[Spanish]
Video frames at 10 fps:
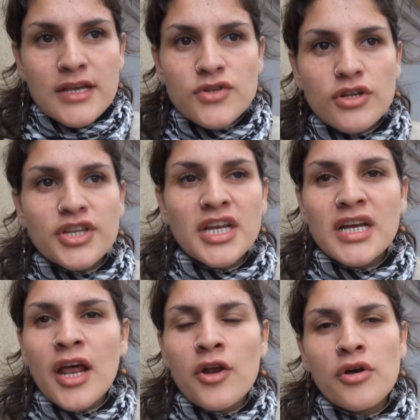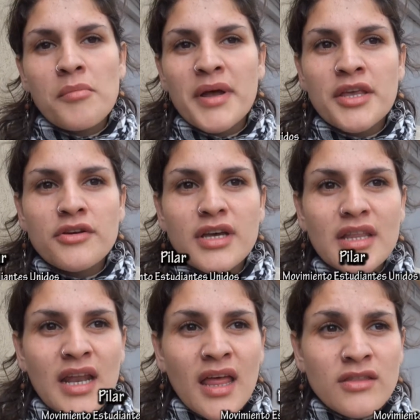eso lo tienen claro compañeros que
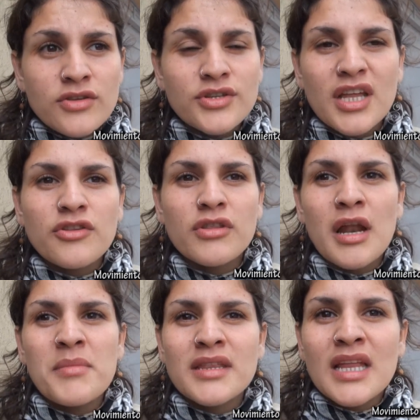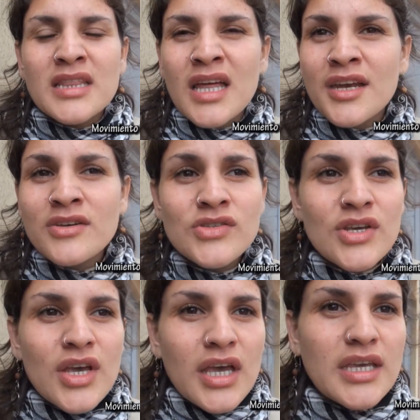están adentro están totalmente enteros
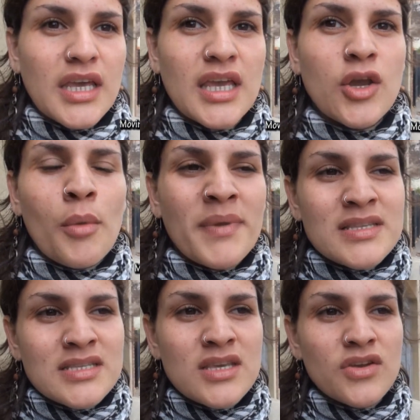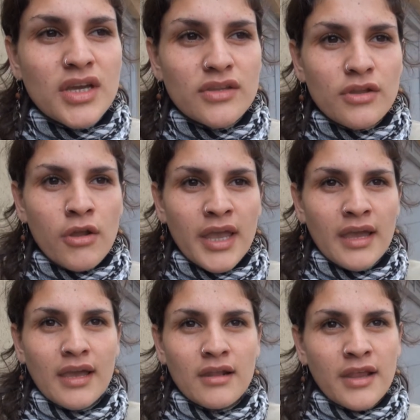y, convencidos de que esto es lo que,
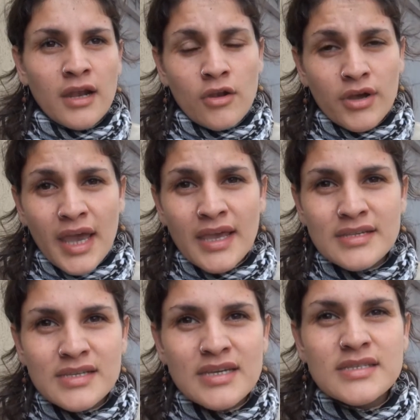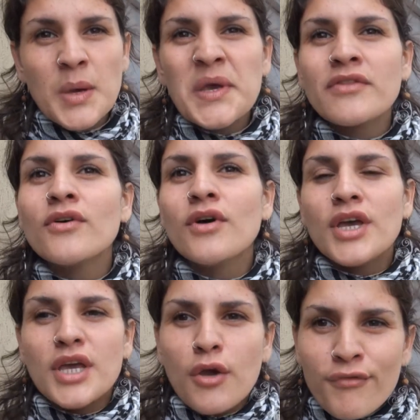lo que hay que hacer y sabiendo
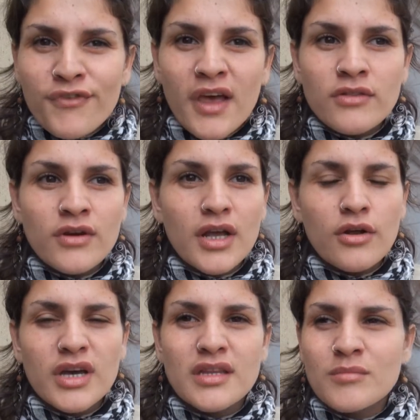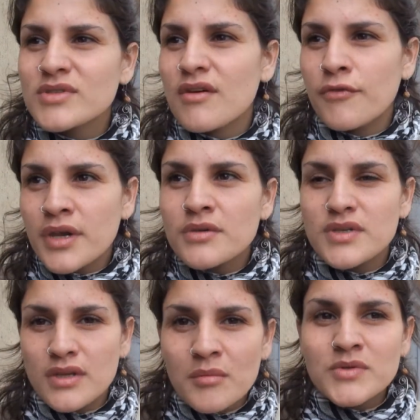y confiando en que los que estamos afuera nos
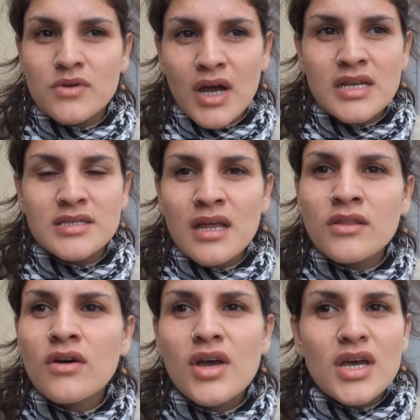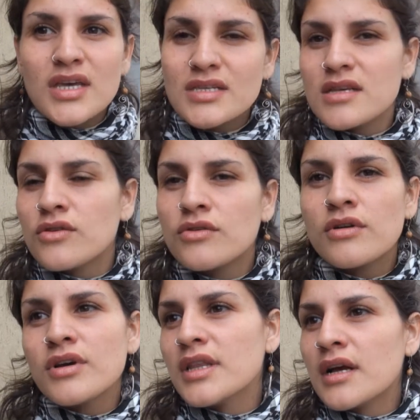estamos organizando y haciendo todo
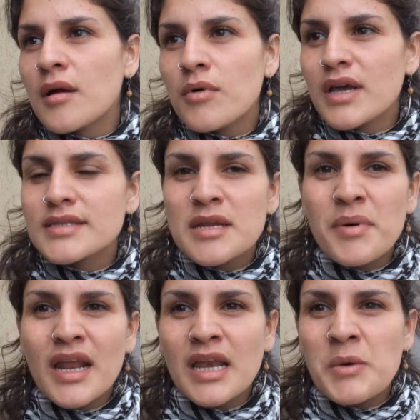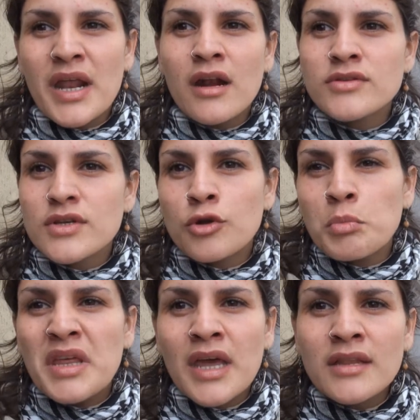lo que tengamos que hacer para liberarlos
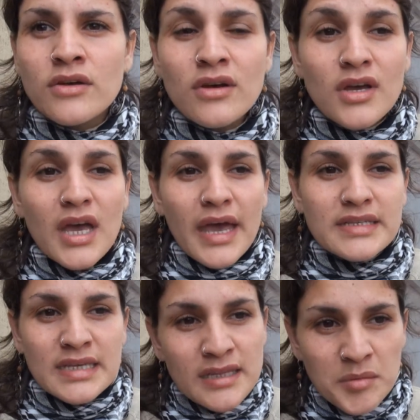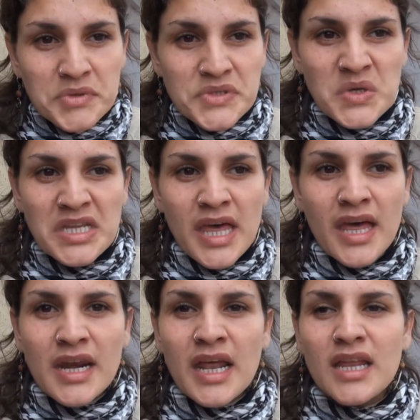en inmediato. Existen
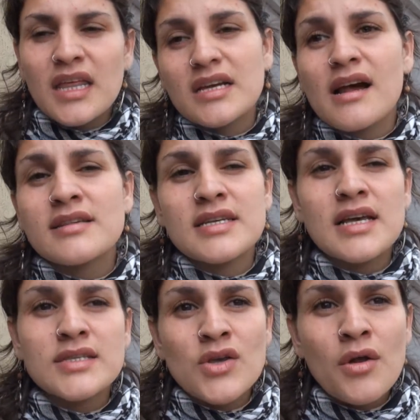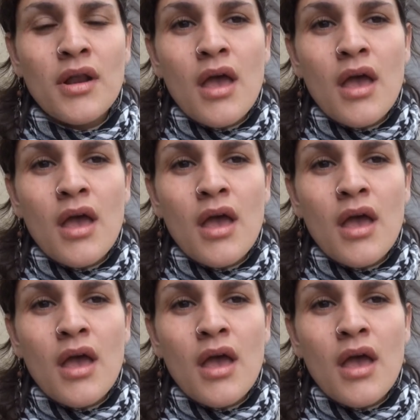posibilidades reales de carcelación,